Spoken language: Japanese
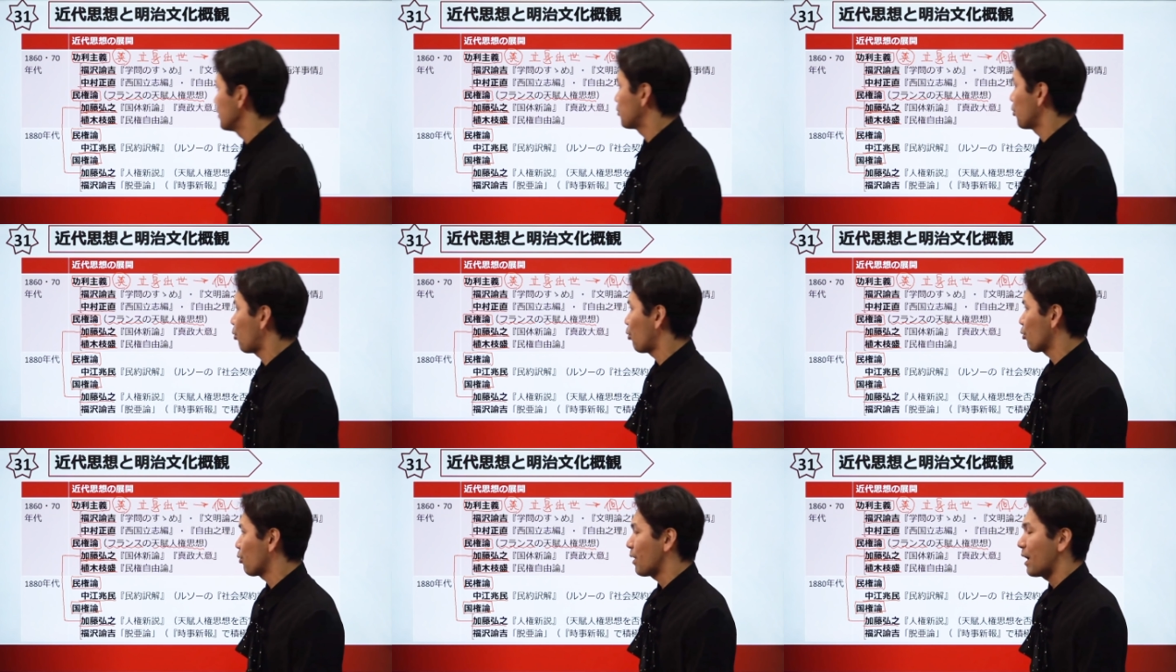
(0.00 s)

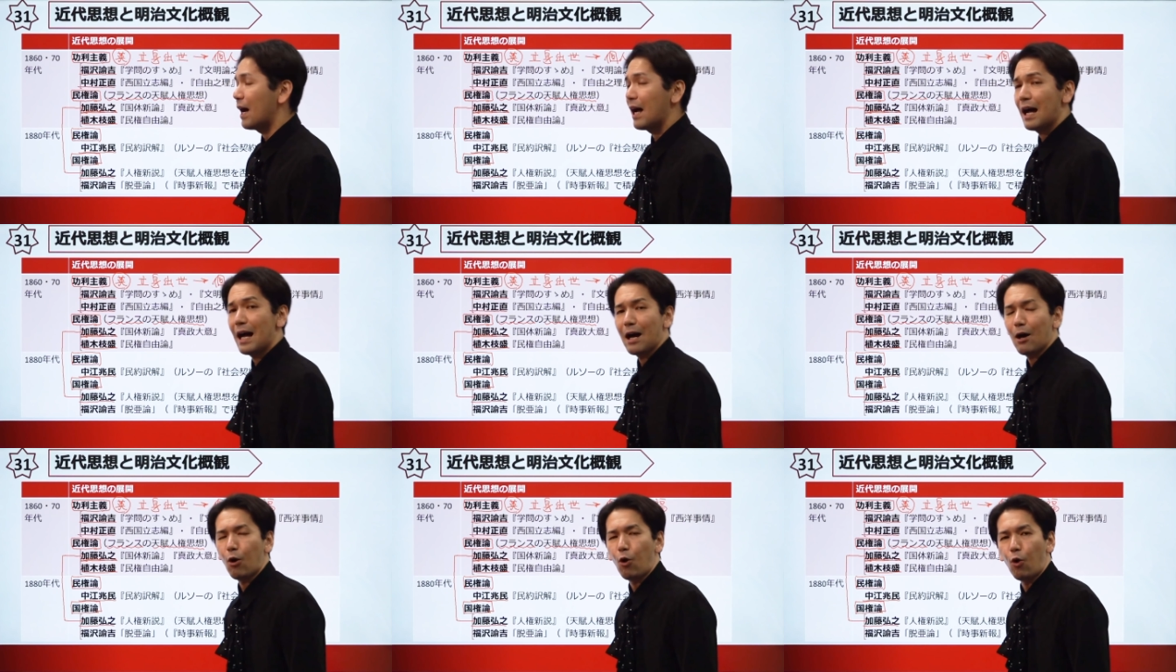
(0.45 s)
ところ
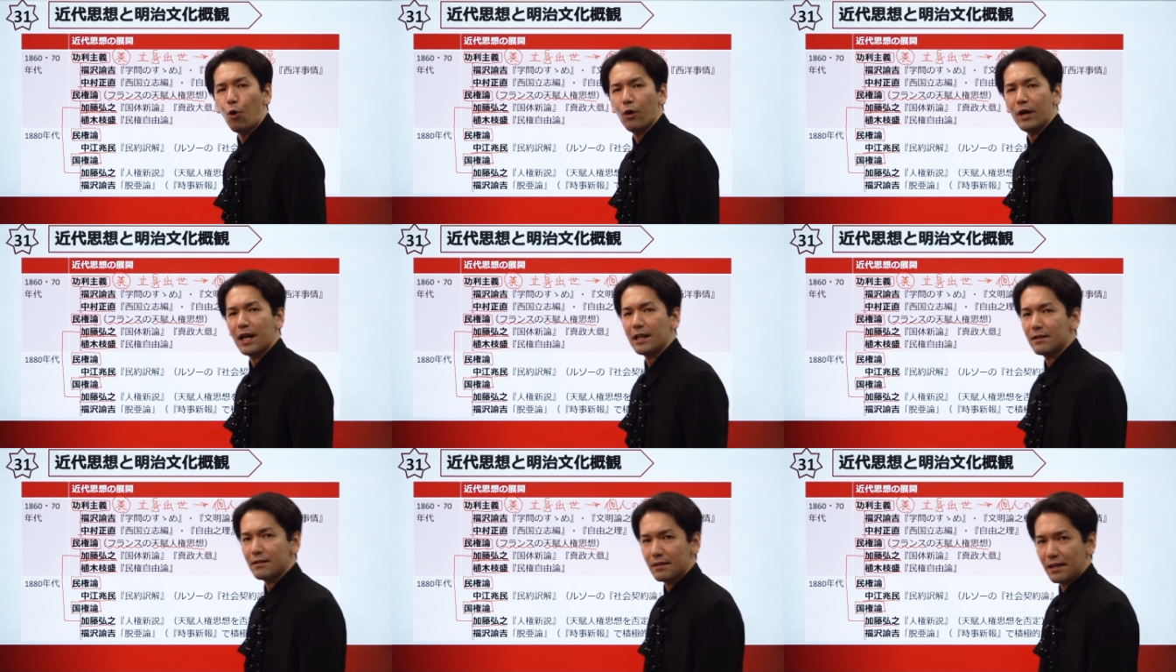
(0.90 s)
が、こう
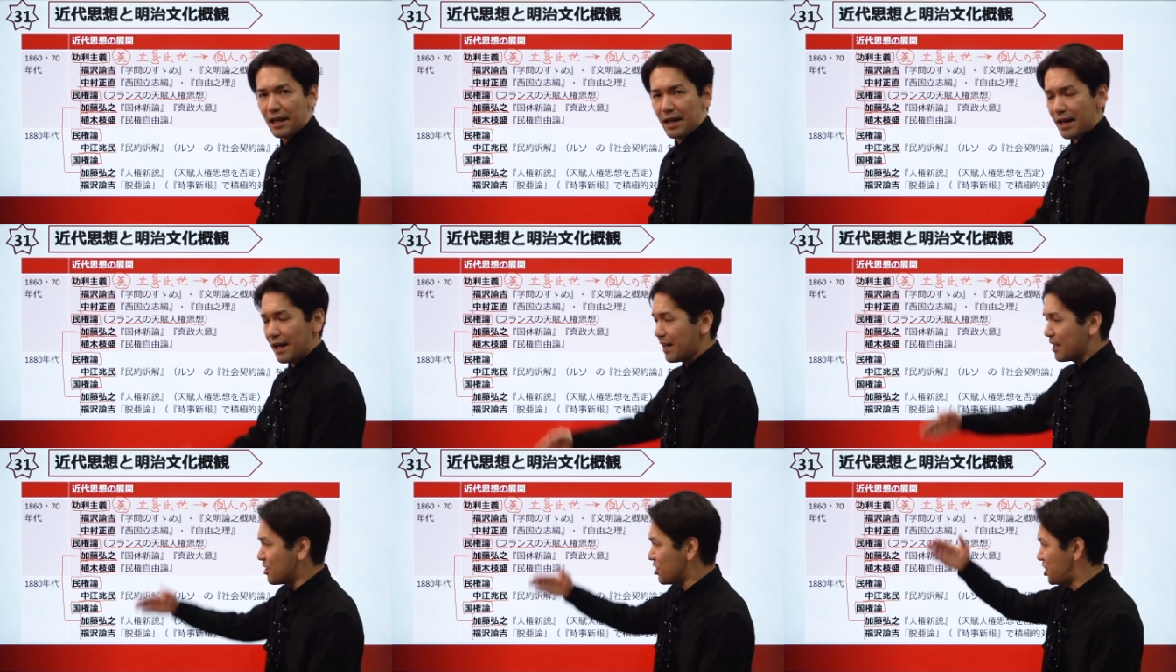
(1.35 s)
やっ
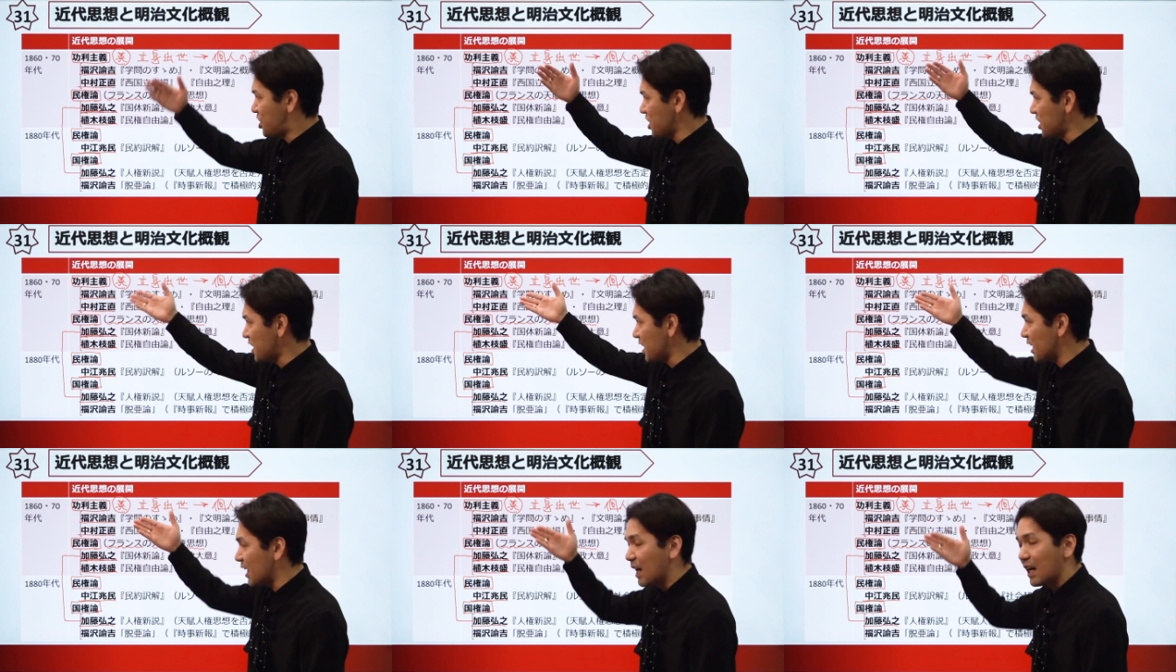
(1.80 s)
て時
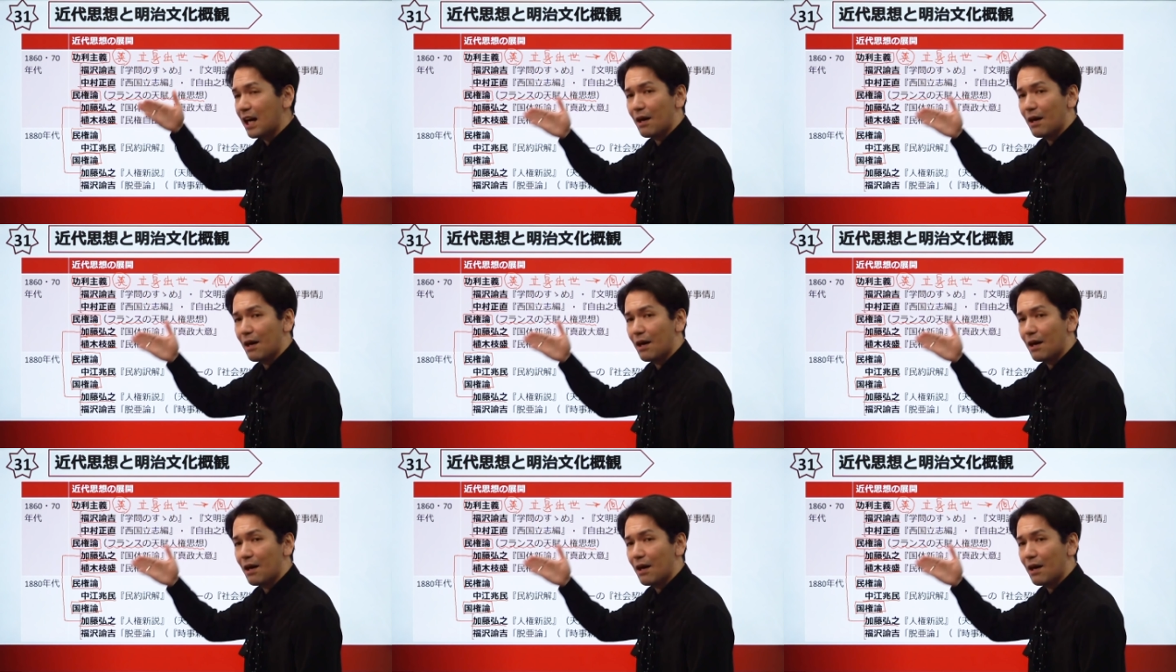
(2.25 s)
期が